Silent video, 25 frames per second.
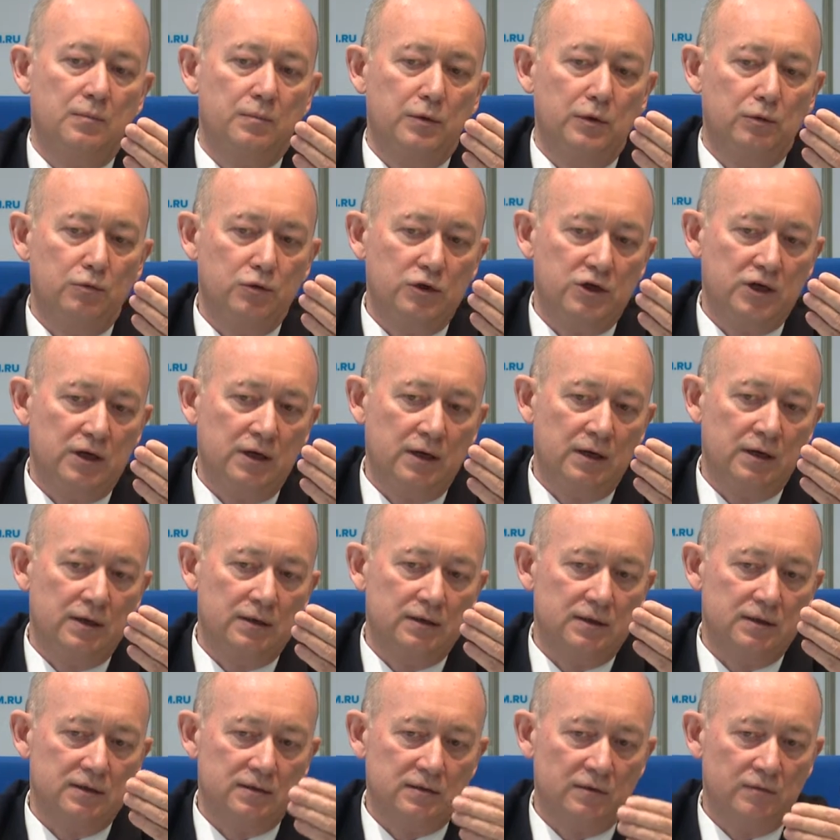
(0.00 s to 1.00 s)

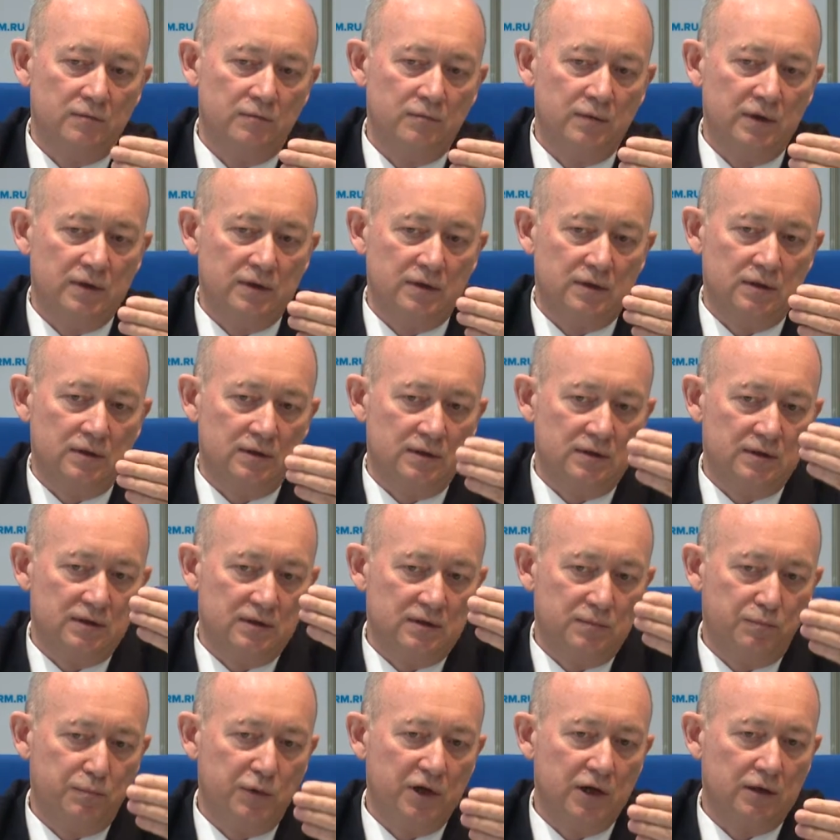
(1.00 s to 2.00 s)
получаете совместный
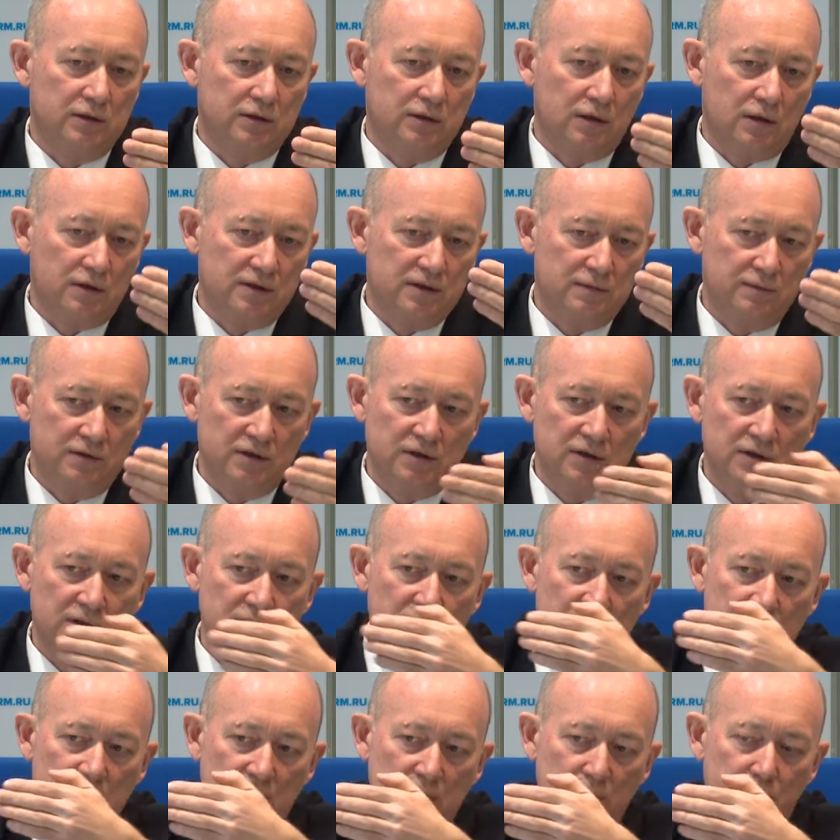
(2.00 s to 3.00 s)
спектр
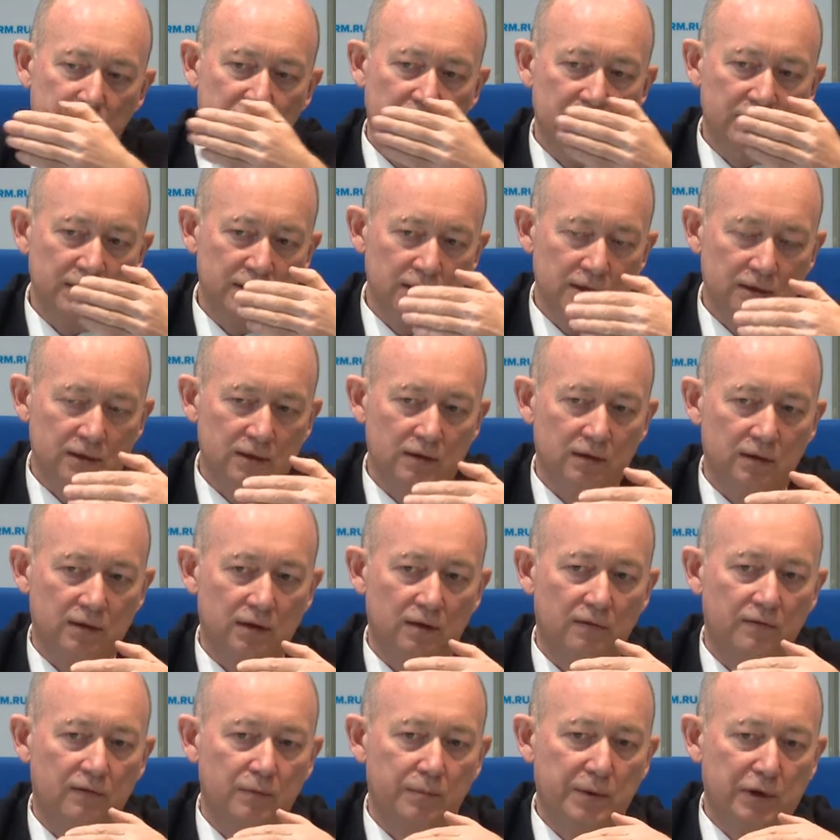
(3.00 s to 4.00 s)
звезды и
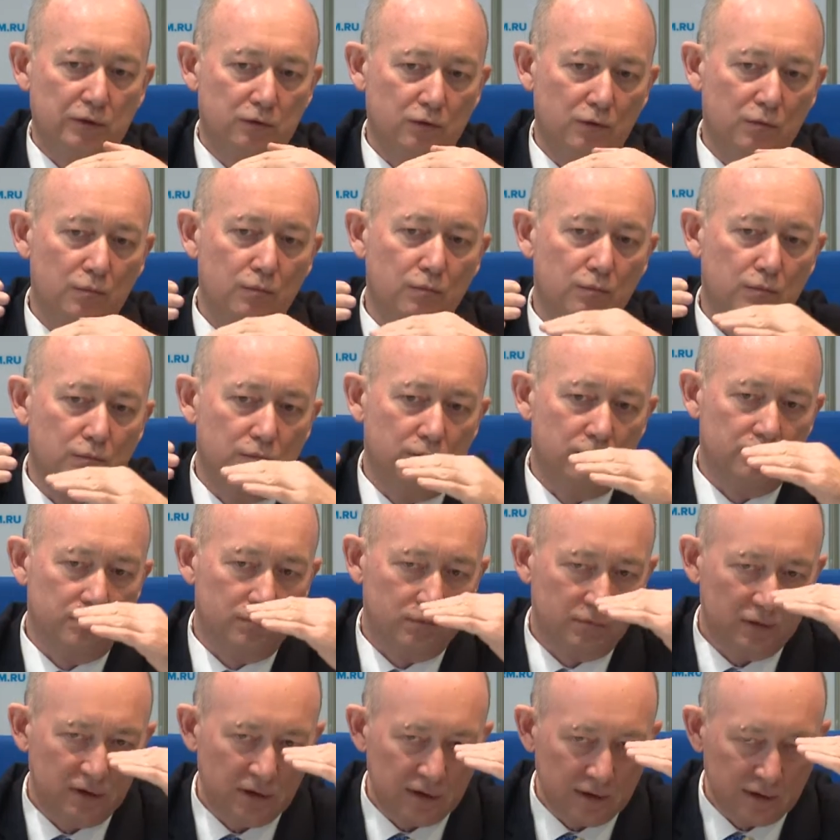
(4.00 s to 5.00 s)
планеты, вы потом
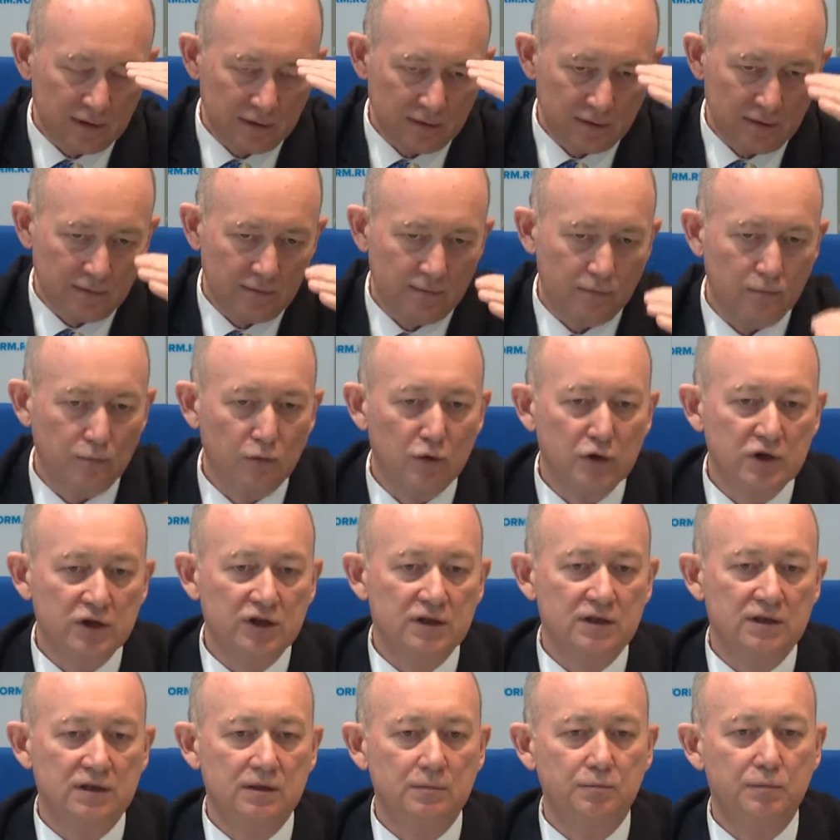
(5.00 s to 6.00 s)

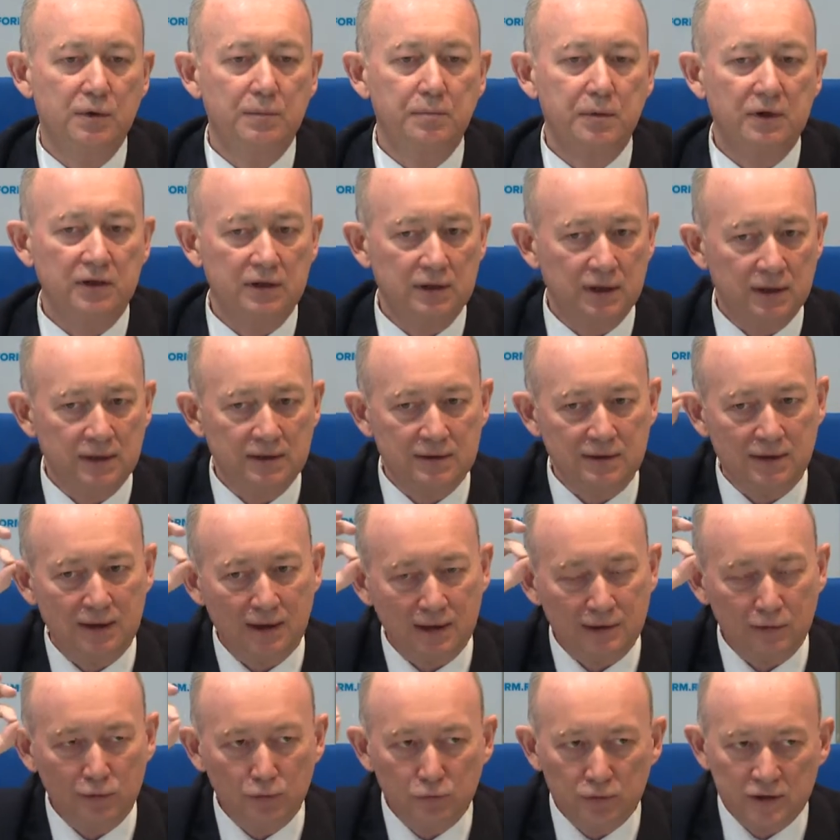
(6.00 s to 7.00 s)
можете попытаться
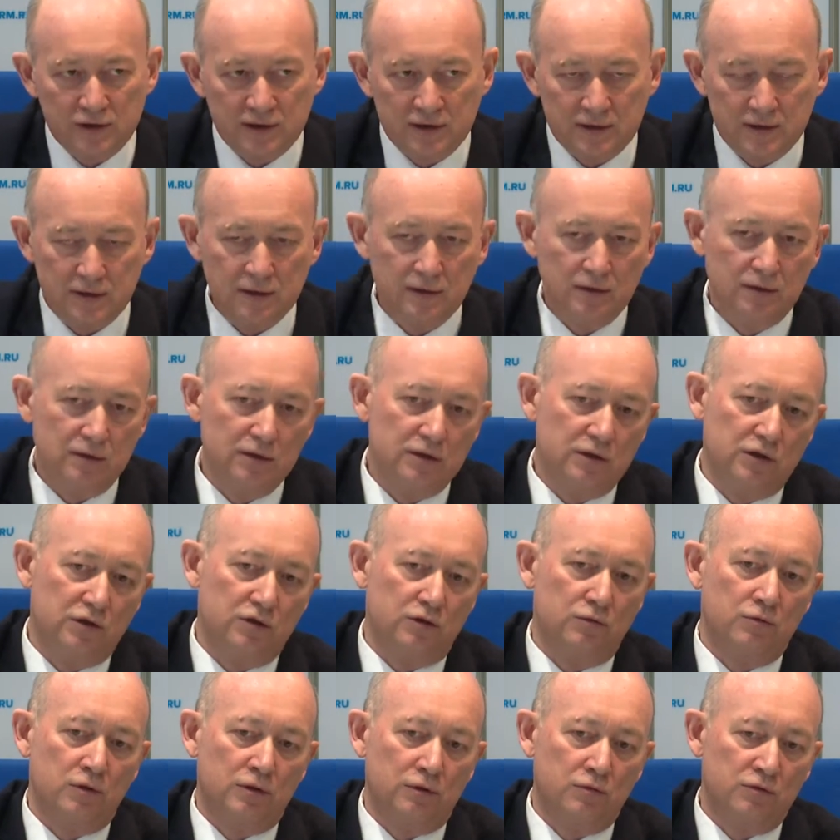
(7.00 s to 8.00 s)
типа, одну
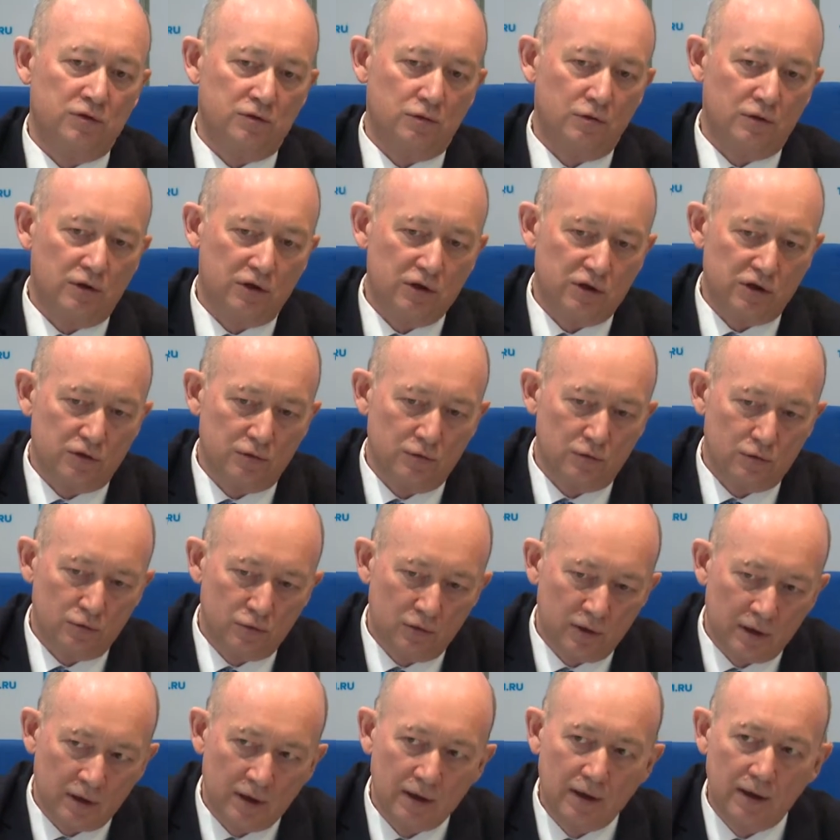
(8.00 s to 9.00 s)
десятитысячную, одну стотысячную
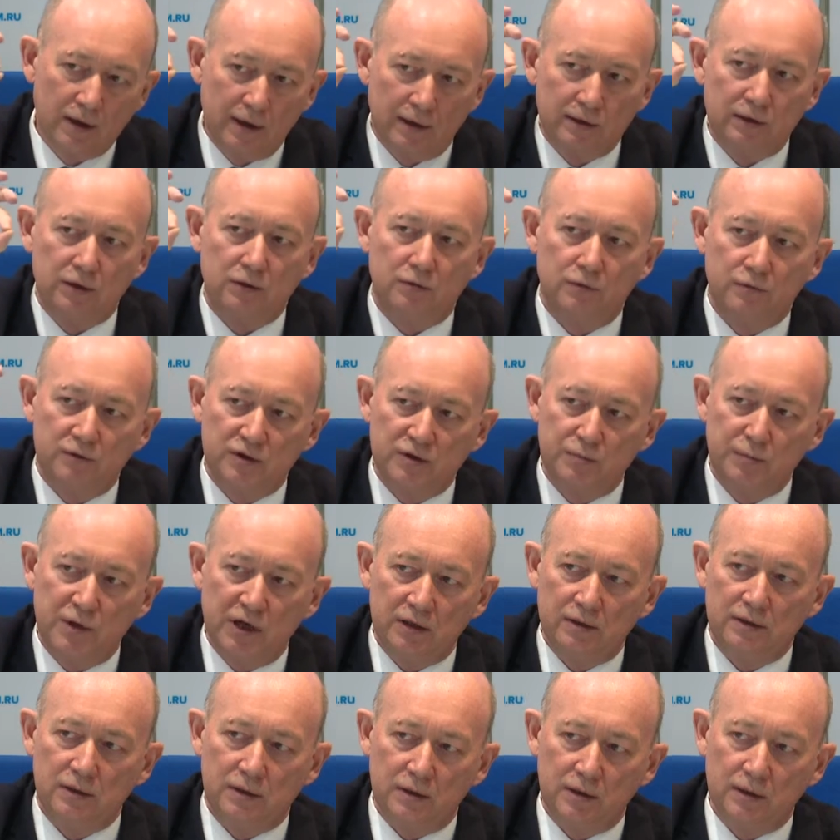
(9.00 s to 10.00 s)
долю от этого
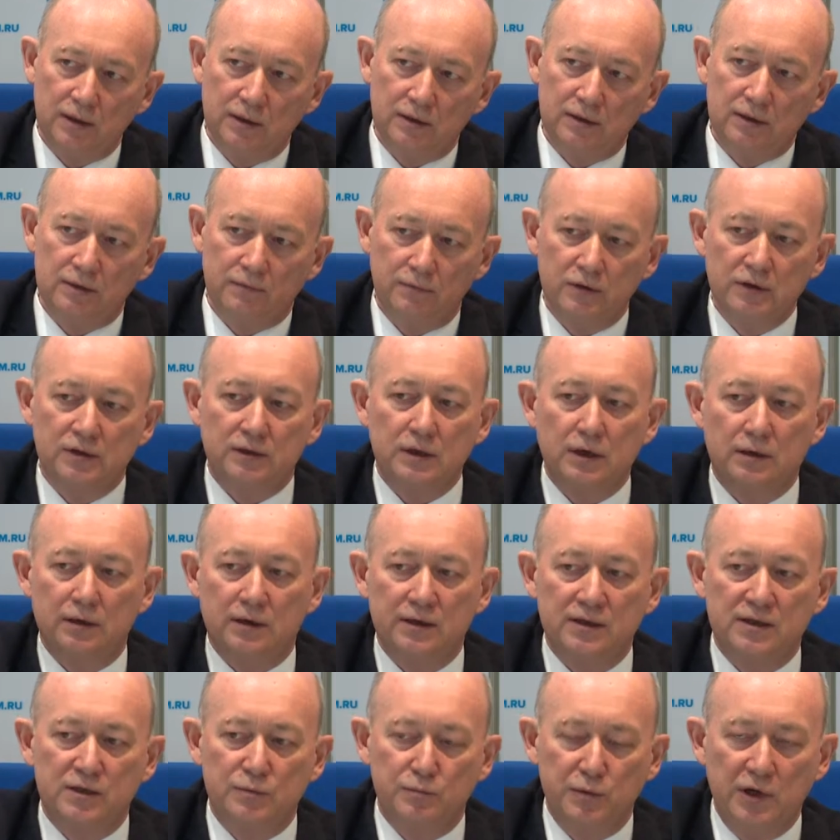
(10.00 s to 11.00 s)
спектра, это вот как
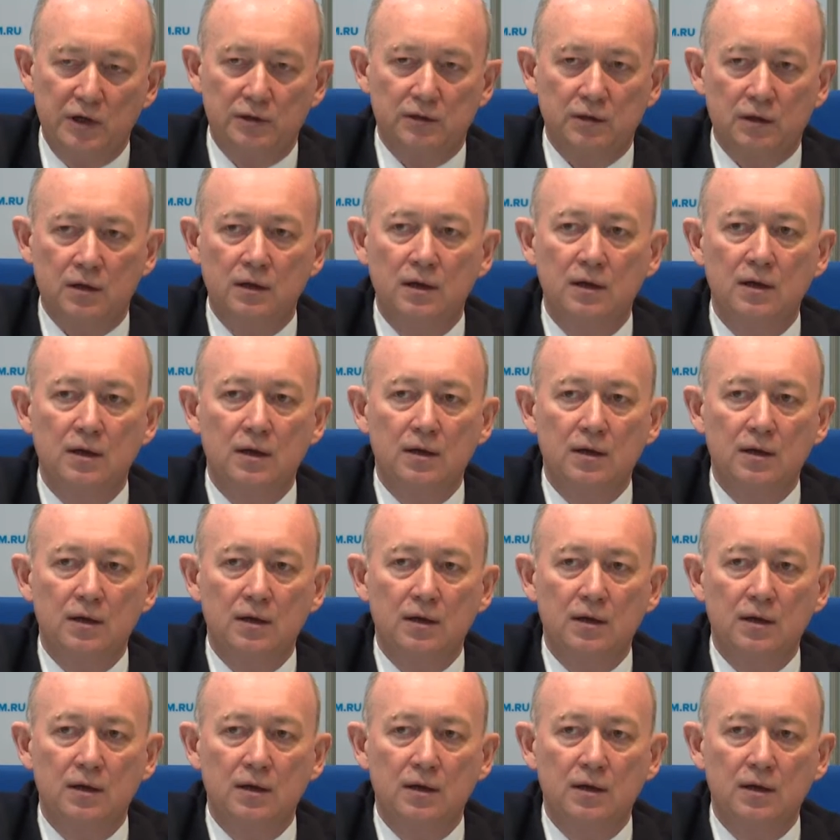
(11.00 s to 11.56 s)
раз спектр,